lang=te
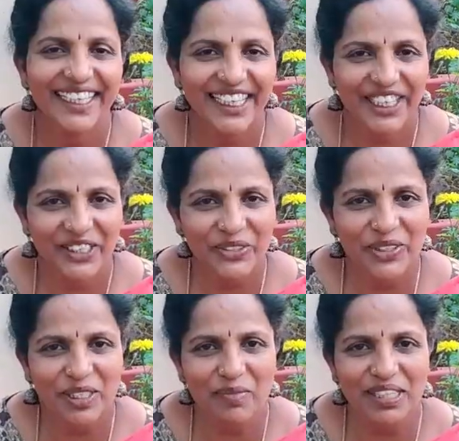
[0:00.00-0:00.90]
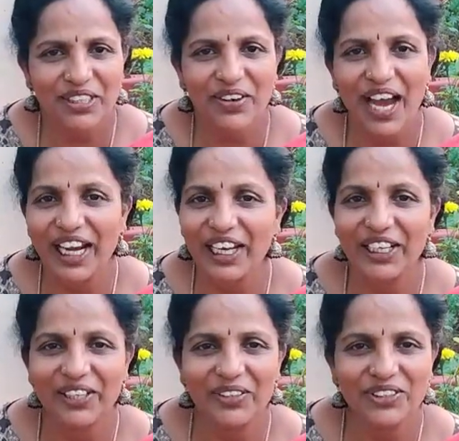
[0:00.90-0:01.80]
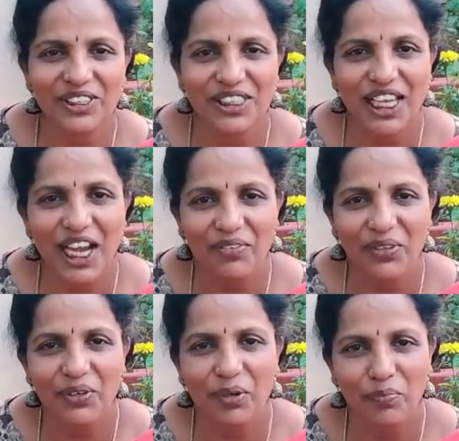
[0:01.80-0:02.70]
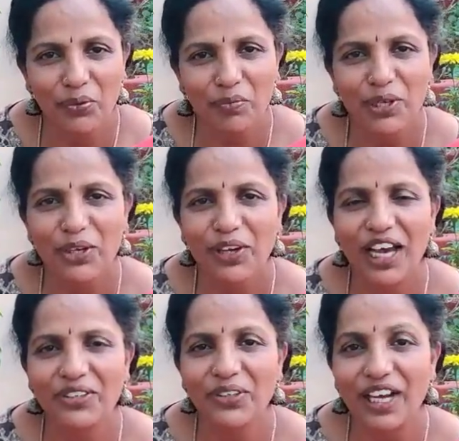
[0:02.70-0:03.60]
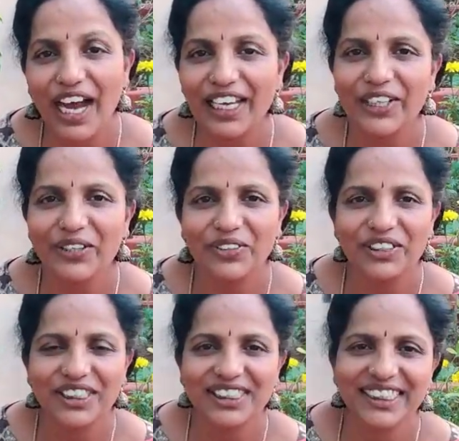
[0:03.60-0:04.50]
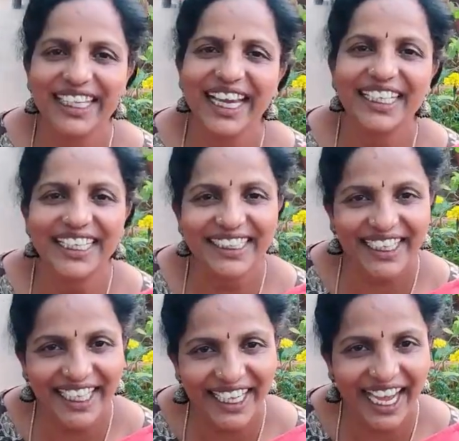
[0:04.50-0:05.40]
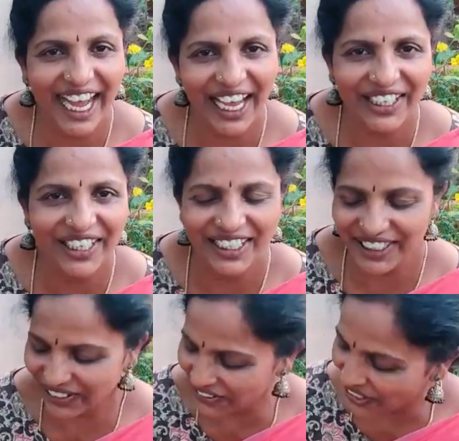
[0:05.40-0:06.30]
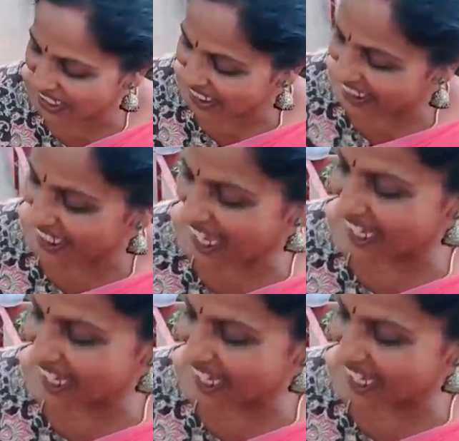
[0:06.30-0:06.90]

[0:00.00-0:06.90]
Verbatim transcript: ఇంక ఇక్కడ చూస్తే మాత్రం ఆలుగడ్డలు వచ్చేసినాయి అవి కూడా భూమిలో కాదు గాలిలో వచ్చేసినాయి అంటే తీగ ఆలుగడ్డలు ఈ